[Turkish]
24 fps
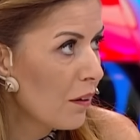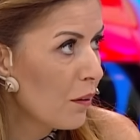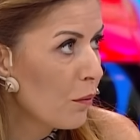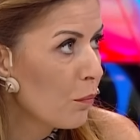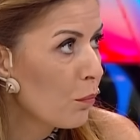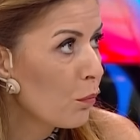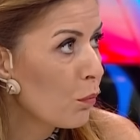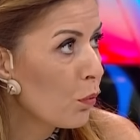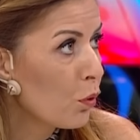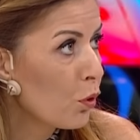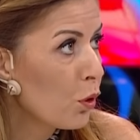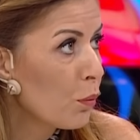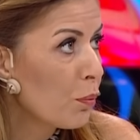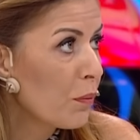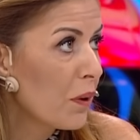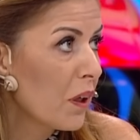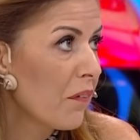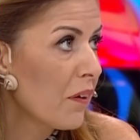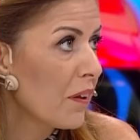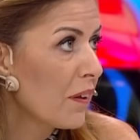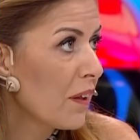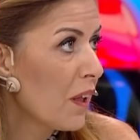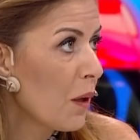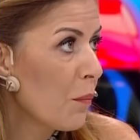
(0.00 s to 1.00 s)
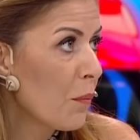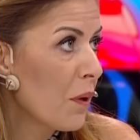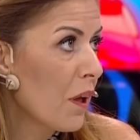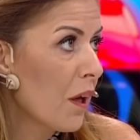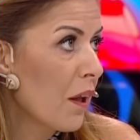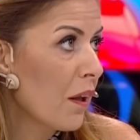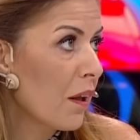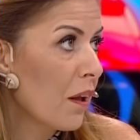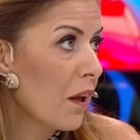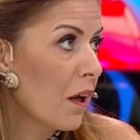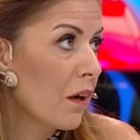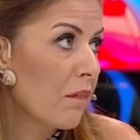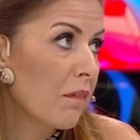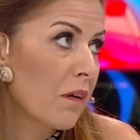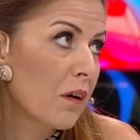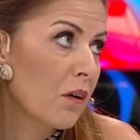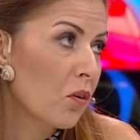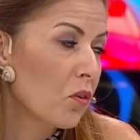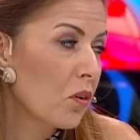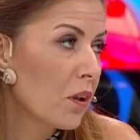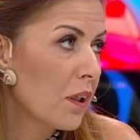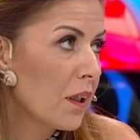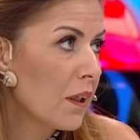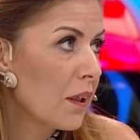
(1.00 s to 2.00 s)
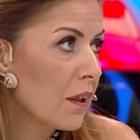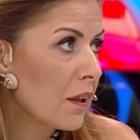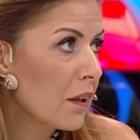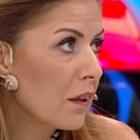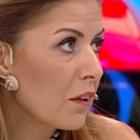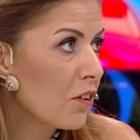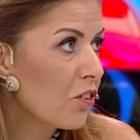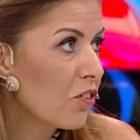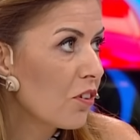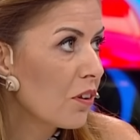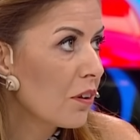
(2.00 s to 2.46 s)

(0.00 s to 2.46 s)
Evet. Bulup da evet demeyenler var. O da ilginç.